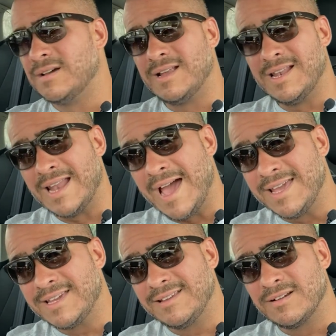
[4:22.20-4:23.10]

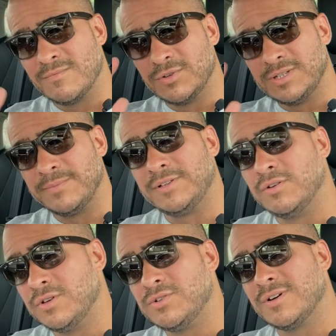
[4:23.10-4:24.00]
Like, como siempre se lo
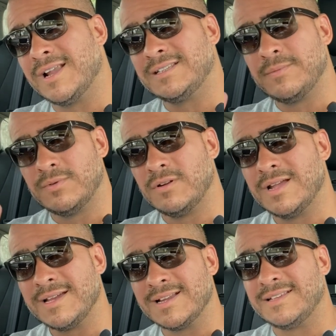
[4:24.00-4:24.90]
he dicho, gracias por los
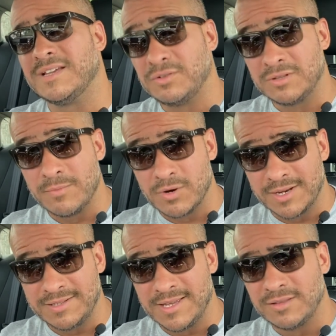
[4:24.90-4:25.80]
likes, gracias a eso estamos
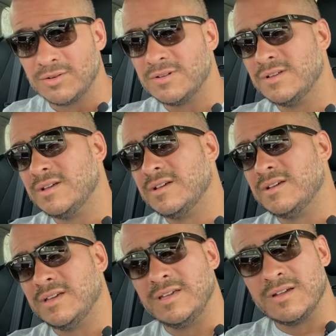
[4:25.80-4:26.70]
creciendo.
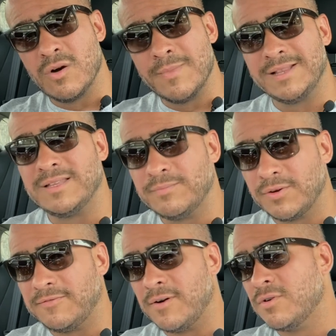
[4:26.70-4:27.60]
Y comenten
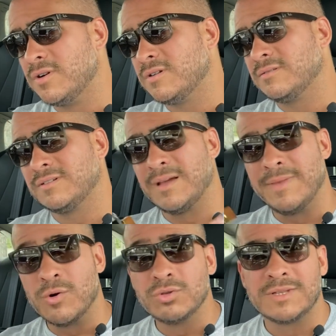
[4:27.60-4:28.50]
por favor, que me
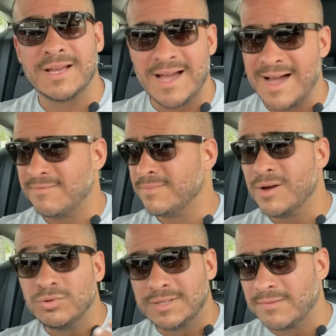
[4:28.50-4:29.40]
gusta, me
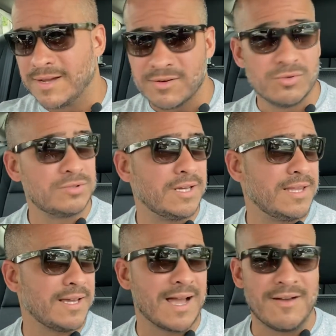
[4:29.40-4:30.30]
gusta hablar con
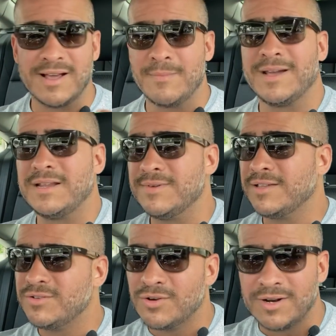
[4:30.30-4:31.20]
ustedes. Cada vez que me
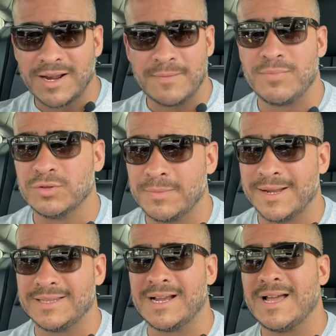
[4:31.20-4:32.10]
escriben yo les respondo
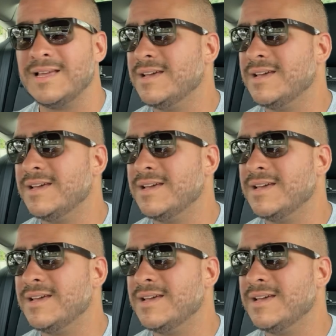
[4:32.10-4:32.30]
para atrás.